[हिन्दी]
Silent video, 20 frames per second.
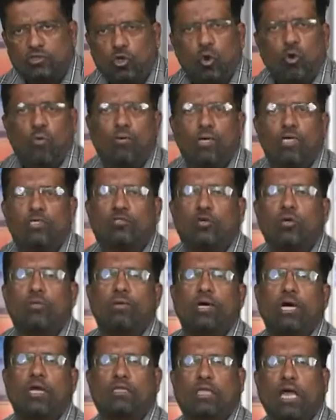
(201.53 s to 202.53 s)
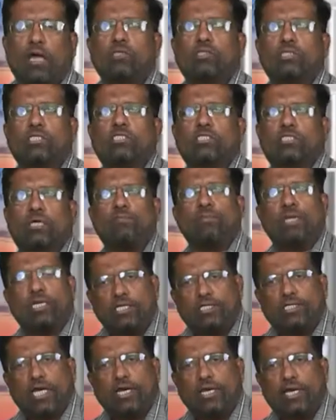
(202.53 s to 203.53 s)
जो भी जुर्म करता है उसे सजा
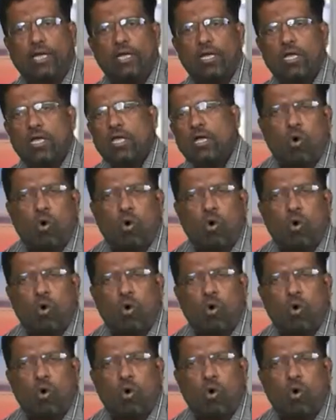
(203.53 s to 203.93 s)
मिलनी चाहिए